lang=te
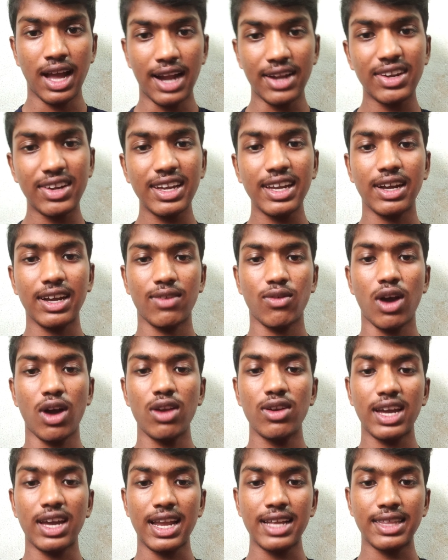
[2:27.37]
అంటే
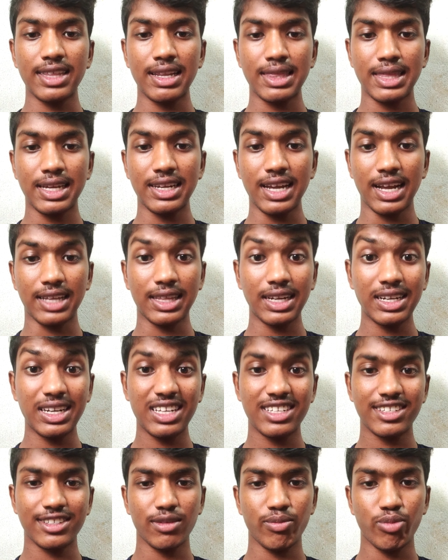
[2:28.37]
వాళ్ళు ఎలా తెలుసు అంటే
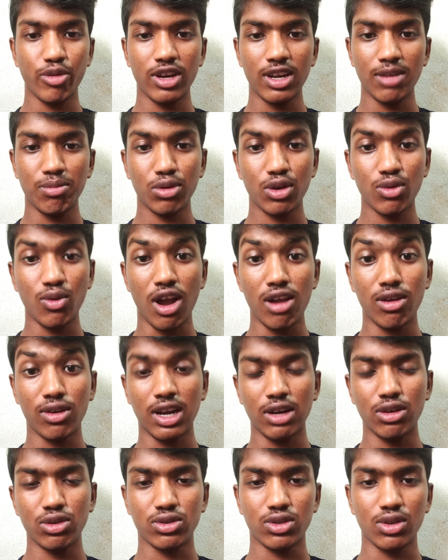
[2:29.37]
అథ్లెటిక్స్కి పోయినప్పుడు వాళ్ళు
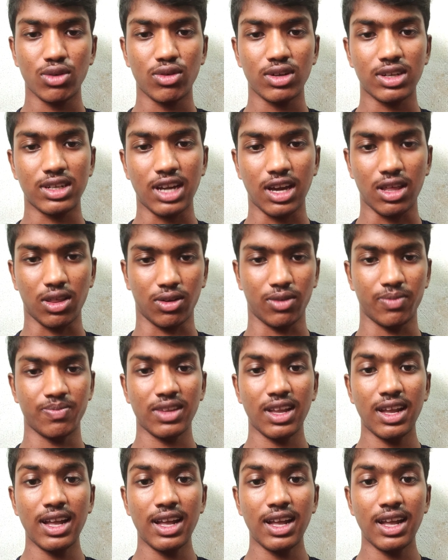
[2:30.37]
కలుస్తూ ఉంటారు